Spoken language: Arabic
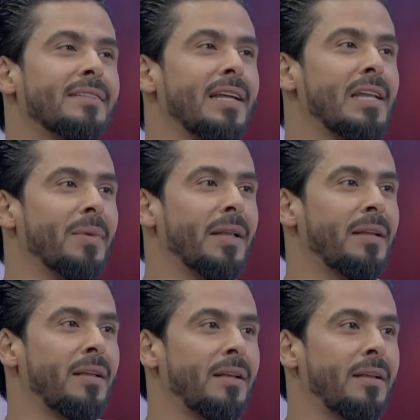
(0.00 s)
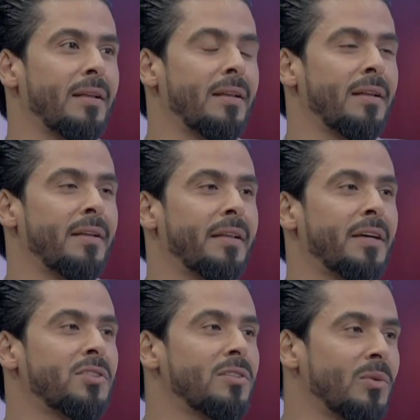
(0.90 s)
نتكلم عن
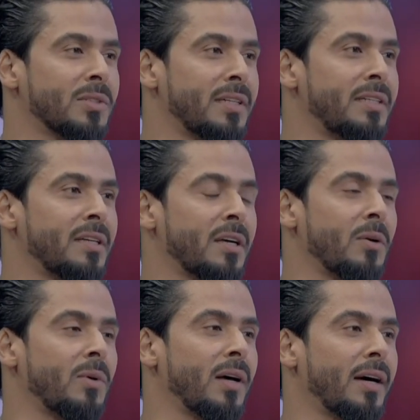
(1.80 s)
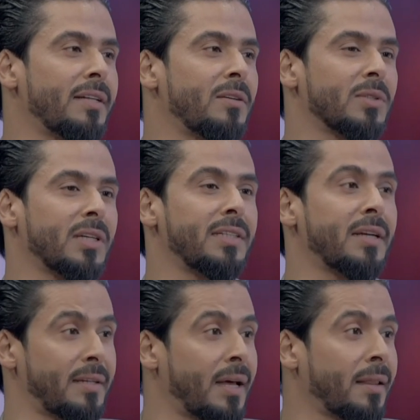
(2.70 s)
الاناشيد الوطنيه او الاغاني
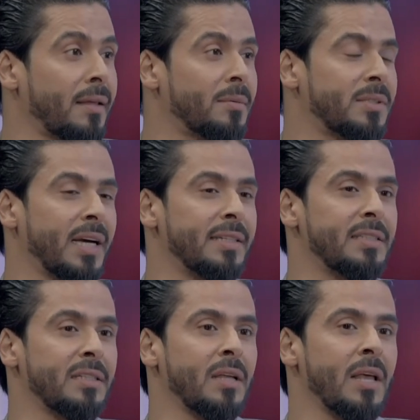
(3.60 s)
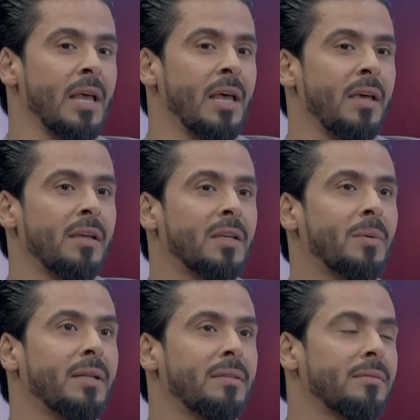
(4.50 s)
الوطنيه الرياضيه بالتحديد نعم. هي
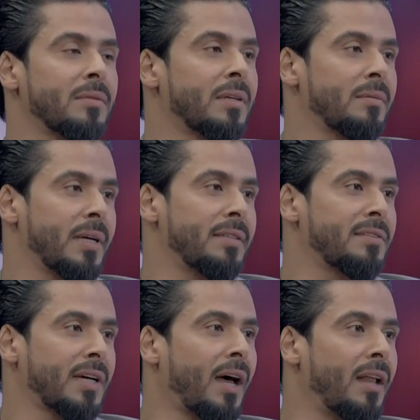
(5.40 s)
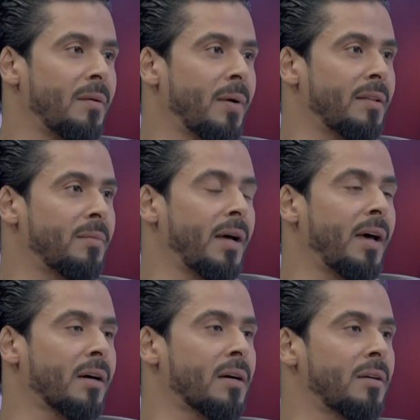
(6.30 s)
طبعا يعني انتقاله بعد ما
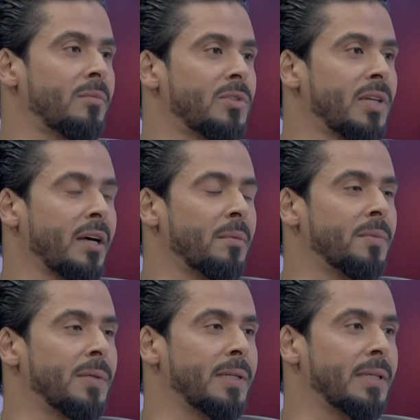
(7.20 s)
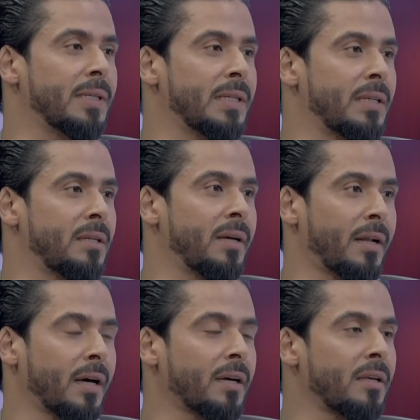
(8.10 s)
حقق المنتخب آه،
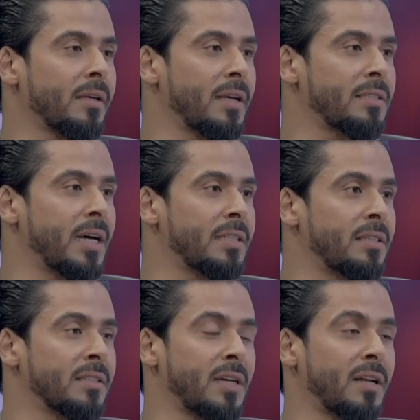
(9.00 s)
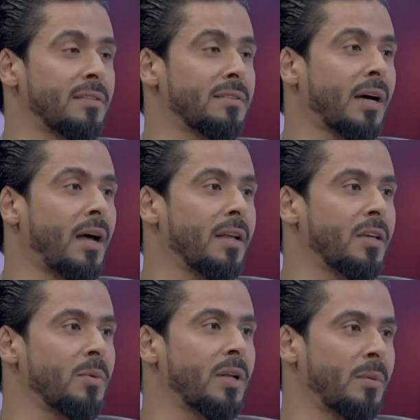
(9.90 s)
العراقي كاس نعم. اسيا صارت انتقاله
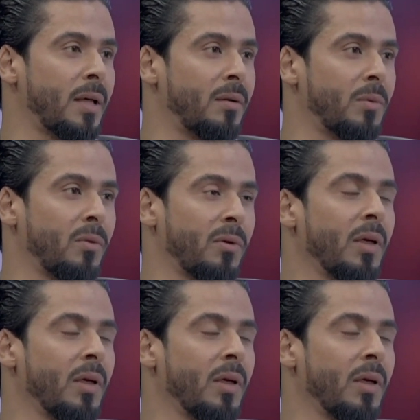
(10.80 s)
كبيره بهذا الموضوع